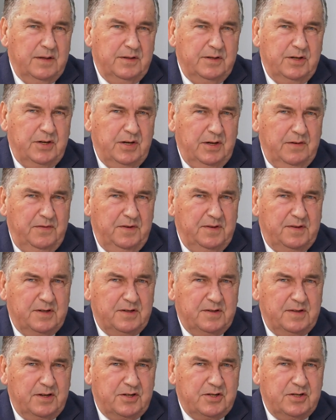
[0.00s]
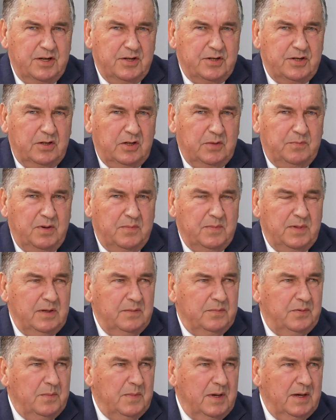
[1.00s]
Dzisiaj widzę, że zaczyna się to
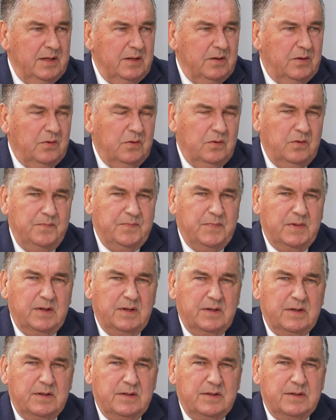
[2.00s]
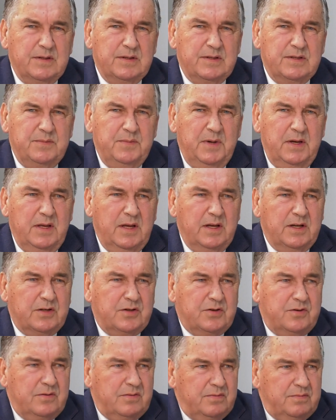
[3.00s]
pomaleńku y,
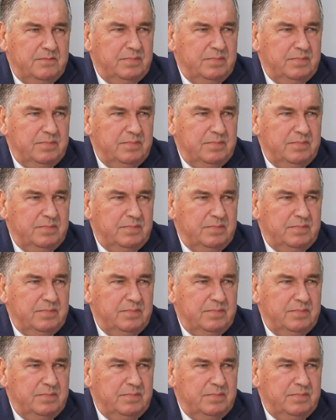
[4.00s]
zmieniać.